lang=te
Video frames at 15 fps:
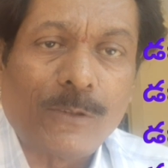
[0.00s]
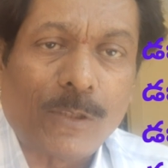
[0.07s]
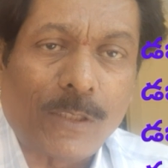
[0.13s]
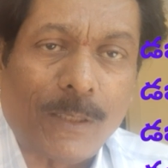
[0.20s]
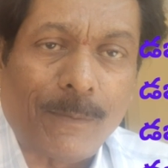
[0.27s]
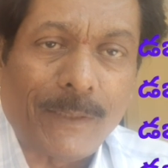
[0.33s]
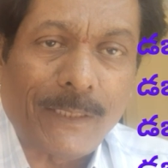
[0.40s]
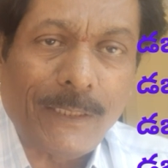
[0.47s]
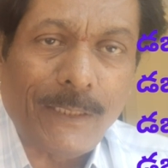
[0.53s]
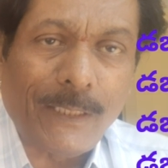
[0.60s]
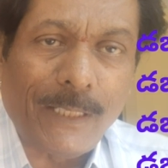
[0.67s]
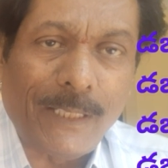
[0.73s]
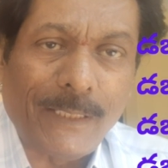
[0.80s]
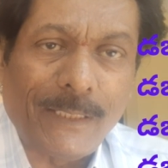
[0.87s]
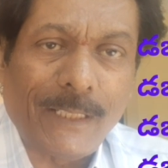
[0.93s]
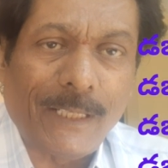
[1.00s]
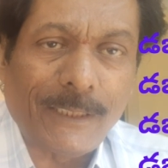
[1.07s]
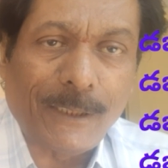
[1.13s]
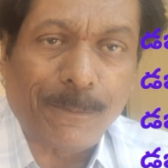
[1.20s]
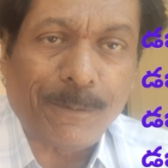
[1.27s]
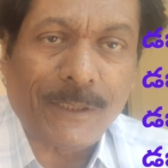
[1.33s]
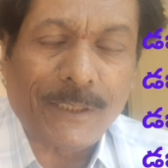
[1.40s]
సో కాబట్టి ఏంటి
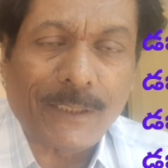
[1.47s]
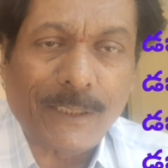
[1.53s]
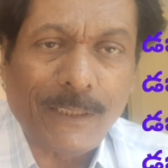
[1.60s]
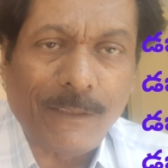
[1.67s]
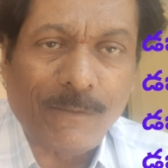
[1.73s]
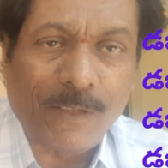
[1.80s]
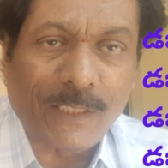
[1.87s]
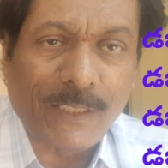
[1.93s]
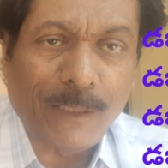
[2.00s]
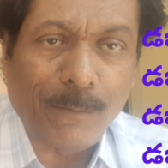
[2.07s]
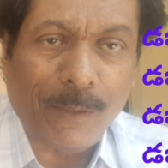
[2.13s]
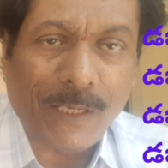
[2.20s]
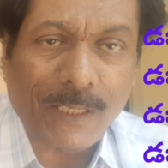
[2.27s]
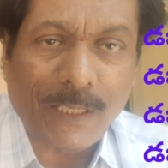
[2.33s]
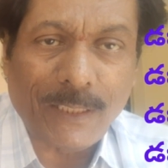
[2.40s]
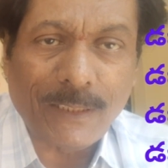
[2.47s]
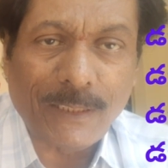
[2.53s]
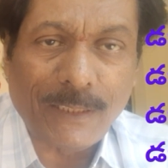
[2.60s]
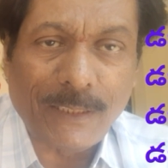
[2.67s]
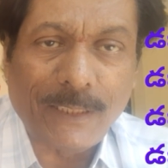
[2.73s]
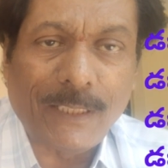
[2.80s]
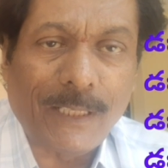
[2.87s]
అని చెప్పనంటే ఇవన్నీ
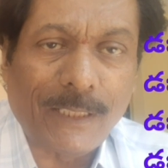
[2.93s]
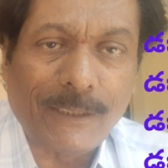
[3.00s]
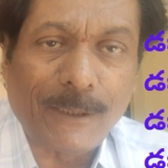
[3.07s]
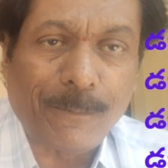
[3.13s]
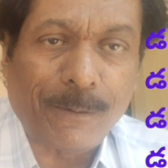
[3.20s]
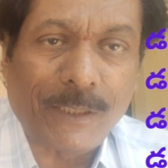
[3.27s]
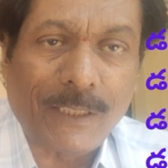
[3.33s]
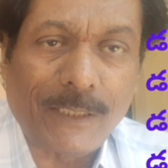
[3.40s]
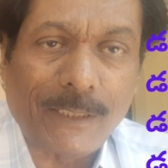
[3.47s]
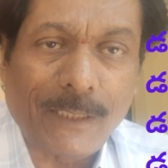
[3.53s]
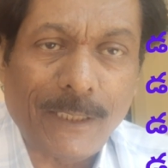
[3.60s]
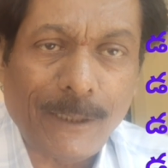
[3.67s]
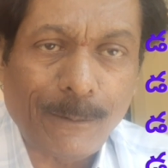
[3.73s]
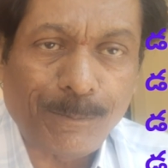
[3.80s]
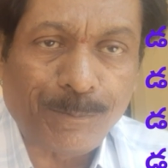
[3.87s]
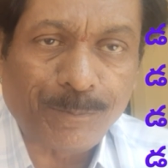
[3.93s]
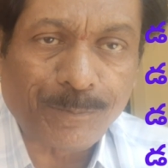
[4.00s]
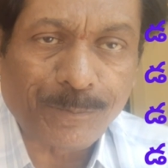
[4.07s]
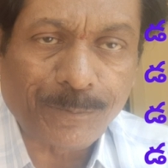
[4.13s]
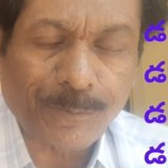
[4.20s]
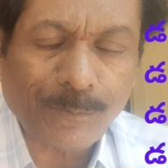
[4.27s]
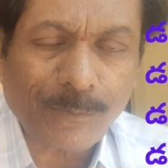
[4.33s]
మారాలి అని చెప్పనంటే
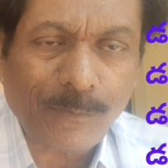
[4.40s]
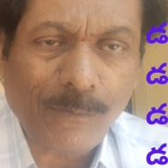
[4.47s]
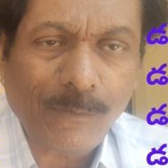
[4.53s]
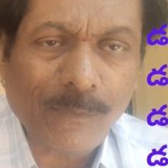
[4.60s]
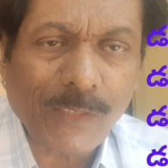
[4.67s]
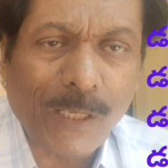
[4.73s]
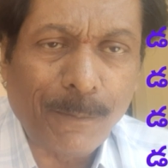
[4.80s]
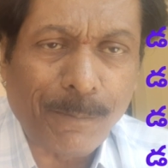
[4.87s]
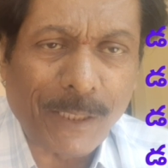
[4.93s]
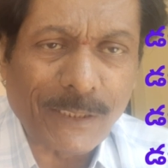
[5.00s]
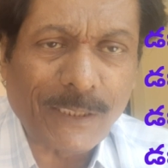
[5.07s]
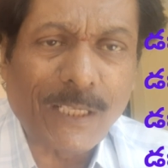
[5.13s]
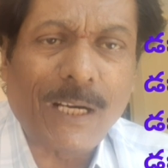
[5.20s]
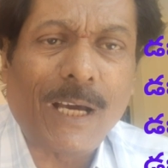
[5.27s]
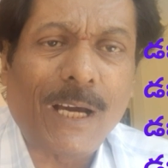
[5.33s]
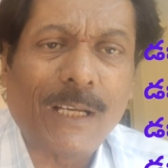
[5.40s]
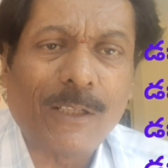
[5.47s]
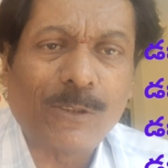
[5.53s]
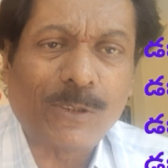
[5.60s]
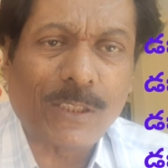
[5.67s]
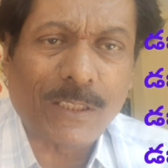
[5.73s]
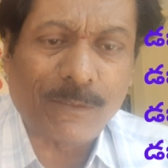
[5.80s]
ప్రజల
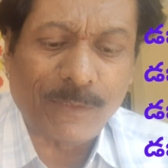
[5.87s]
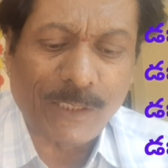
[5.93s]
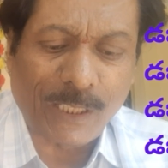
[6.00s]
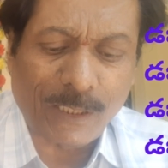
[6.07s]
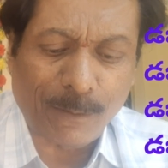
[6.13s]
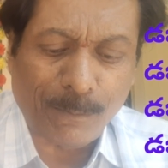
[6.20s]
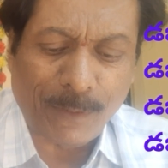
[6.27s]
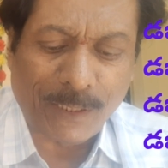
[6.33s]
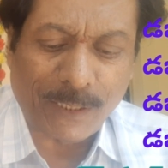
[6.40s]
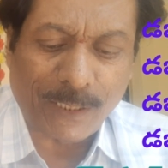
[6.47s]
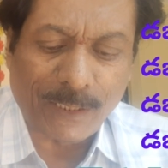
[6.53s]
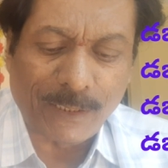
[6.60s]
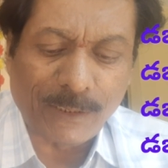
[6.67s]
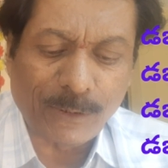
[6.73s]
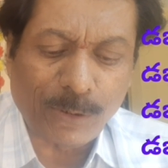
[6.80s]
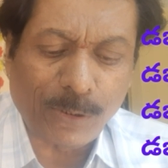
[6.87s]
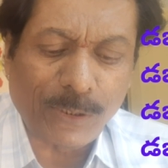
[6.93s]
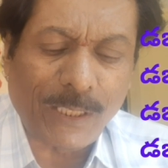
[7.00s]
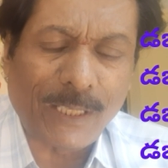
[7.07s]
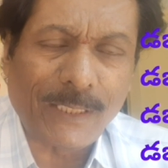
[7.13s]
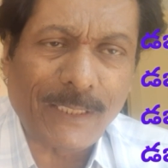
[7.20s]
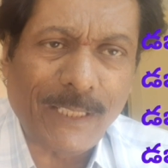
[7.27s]
ఆలోచన విధానం మారాలి సో
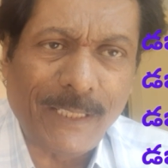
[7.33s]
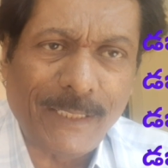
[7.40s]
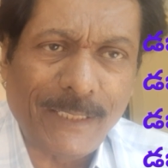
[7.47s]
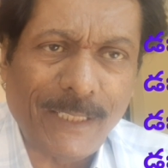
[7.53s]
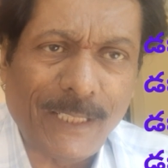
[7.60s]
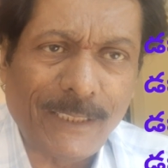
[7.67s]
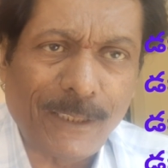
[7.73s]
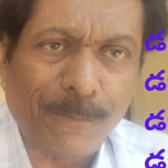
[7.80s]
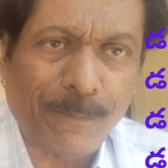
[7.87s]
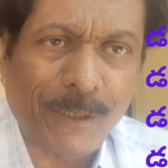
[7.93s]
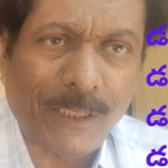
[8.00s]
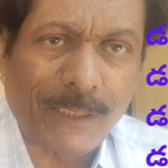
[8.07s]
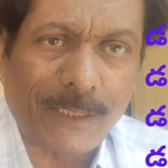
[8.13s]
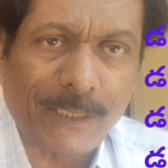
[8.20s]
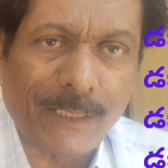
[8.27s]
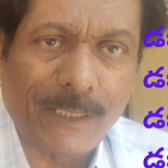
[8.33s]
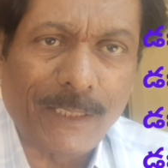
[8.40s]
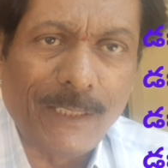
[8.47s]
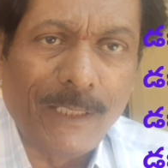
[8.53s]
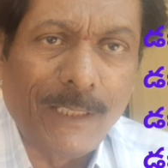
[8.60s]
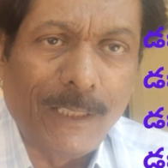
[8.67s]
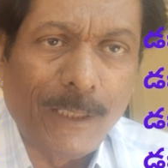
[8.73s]
దానికి ఏంటి అని చెప్పనంటే
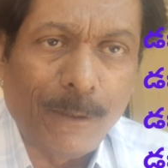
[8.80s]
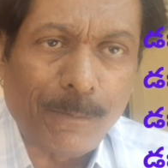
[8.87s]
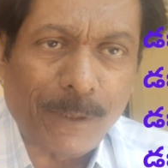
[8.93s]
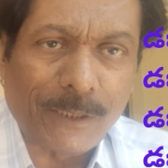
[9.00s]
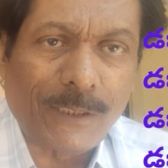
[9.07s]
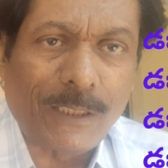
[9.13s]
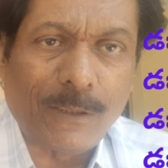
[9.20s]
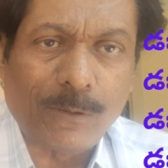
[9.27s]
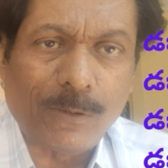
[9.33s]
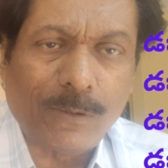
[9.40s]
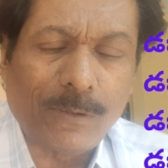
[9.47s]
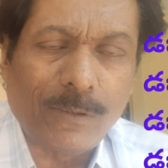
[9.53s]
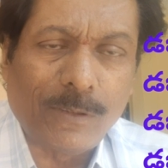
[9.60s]
ప్రజలు